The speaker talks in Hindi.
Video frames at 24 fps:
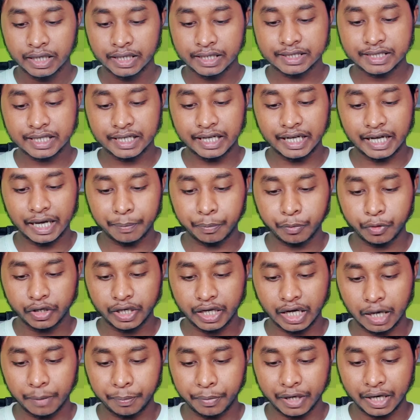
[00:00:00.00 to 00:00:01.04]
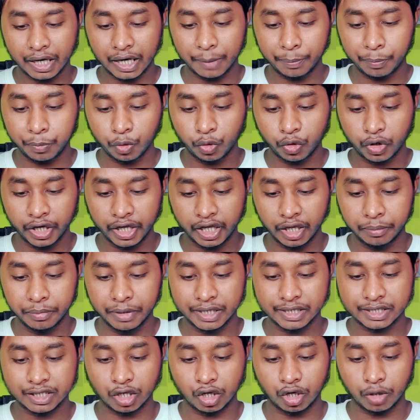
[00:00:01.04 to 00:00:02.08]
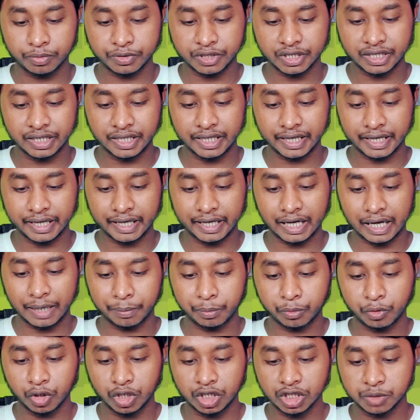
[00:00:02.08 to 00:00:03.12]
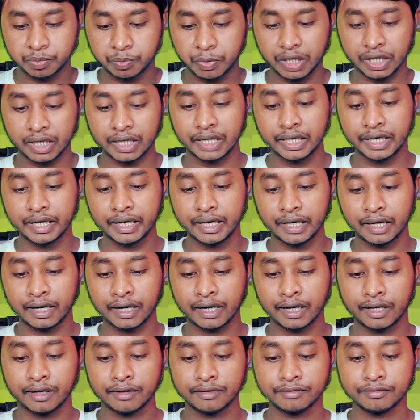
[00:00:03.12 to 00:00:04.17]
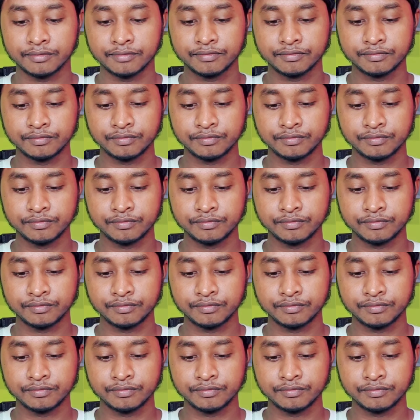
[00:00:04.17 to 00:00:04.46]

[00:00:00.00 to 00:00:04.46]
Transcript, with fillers: इसके लिए आपको यहाँ पर अपलोड इमेज का ऑप्शन दिया गया है आपको इस पर क्लिक करना है